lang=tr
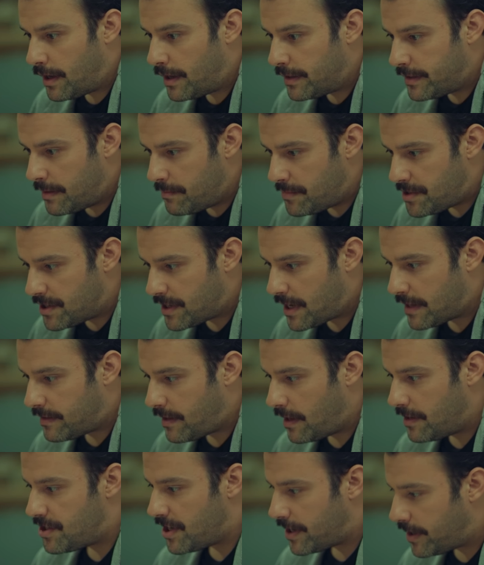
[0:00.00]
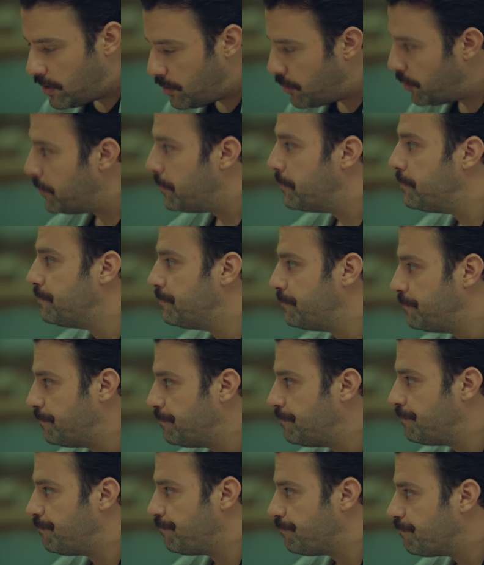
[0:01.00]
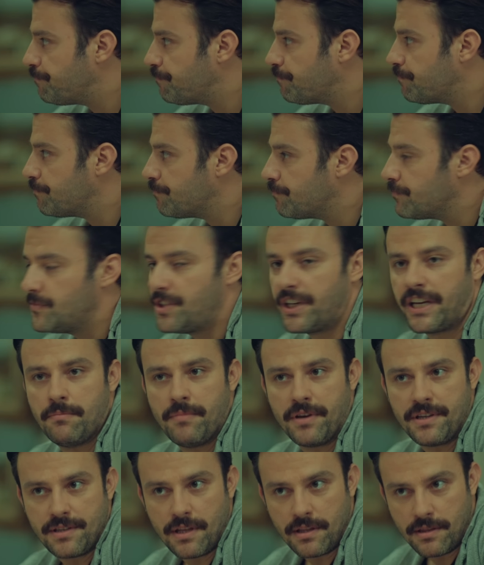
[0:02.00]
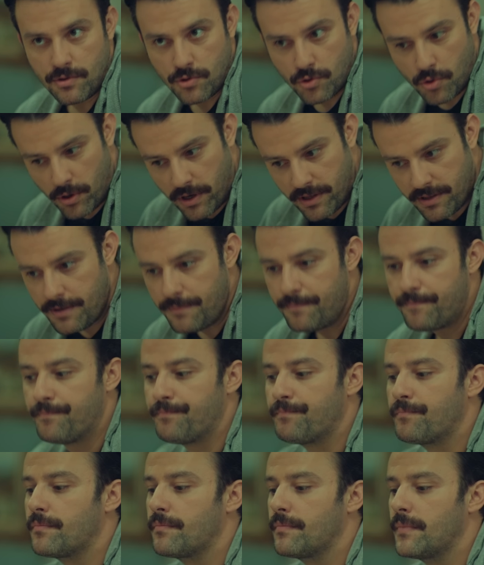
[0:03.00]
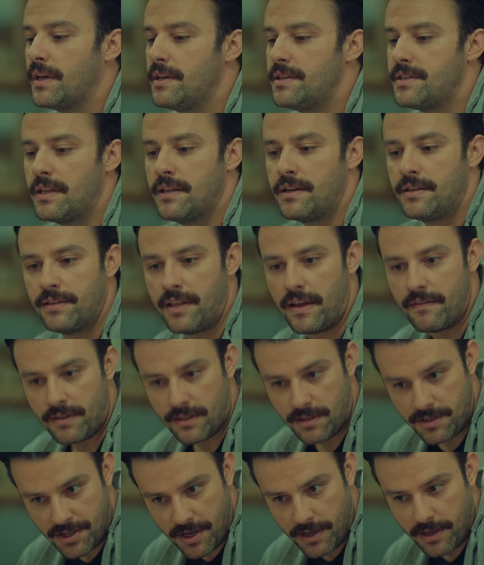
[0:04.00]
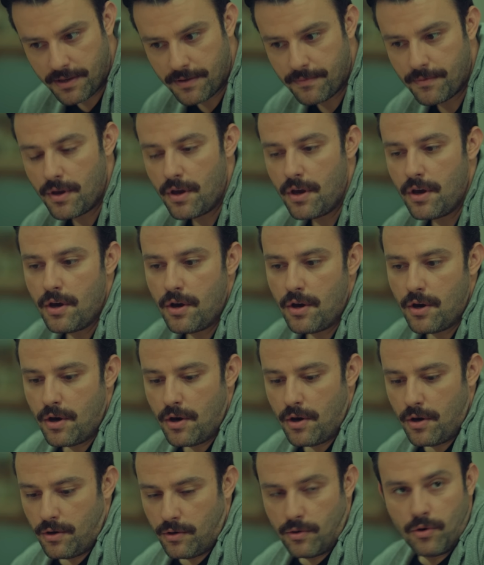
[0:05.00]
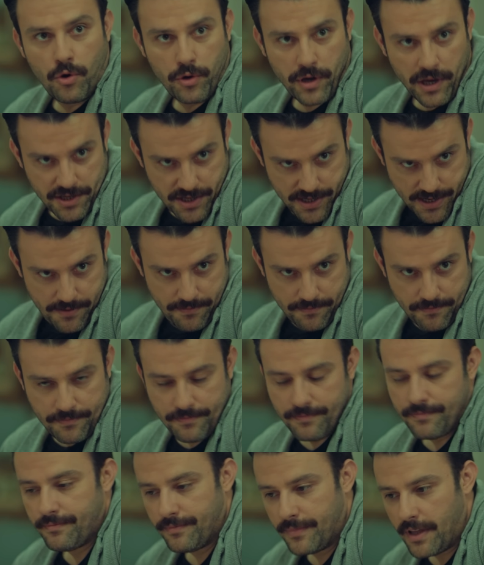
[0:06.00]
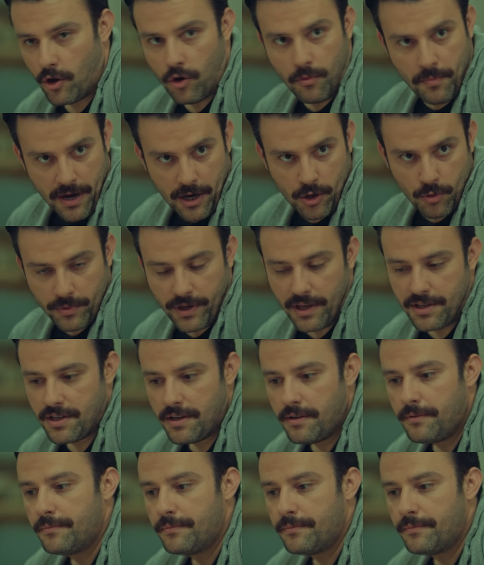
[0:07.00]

Adem şirketten çekiliyor. Çekilmek istediğini söyledi. Hisselerini devredecek. O gece, yani o malum gece